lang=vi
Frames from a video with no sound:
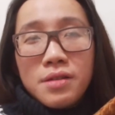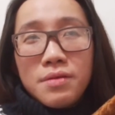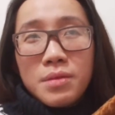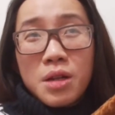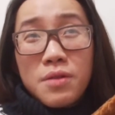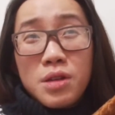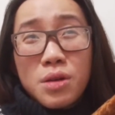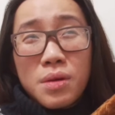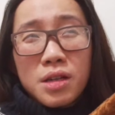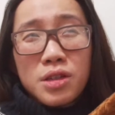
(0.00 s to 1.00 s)
mình nói ví
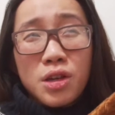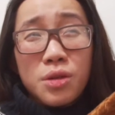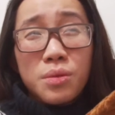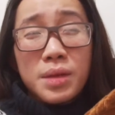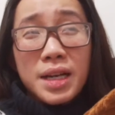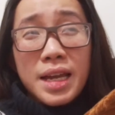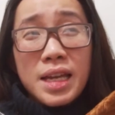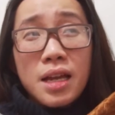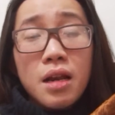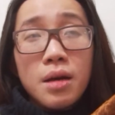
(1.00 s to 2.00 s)
dụ là chiều mình lấy
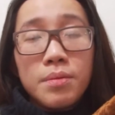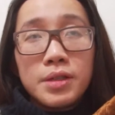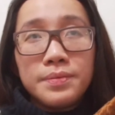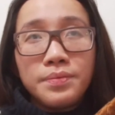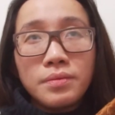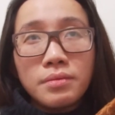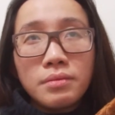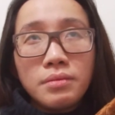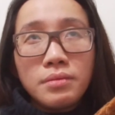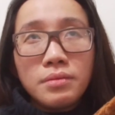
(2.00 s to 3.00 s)
cái lớp um,
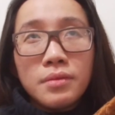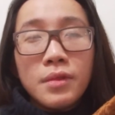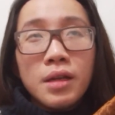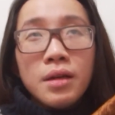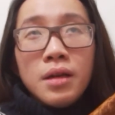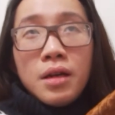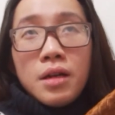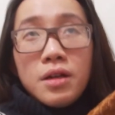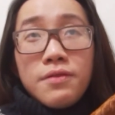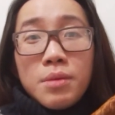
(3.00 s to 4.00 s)

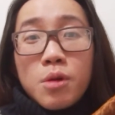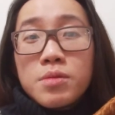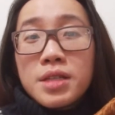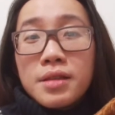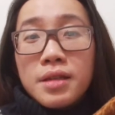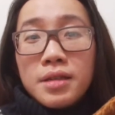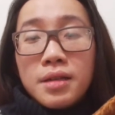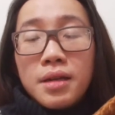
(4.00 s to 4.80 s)
nó về môn sinh á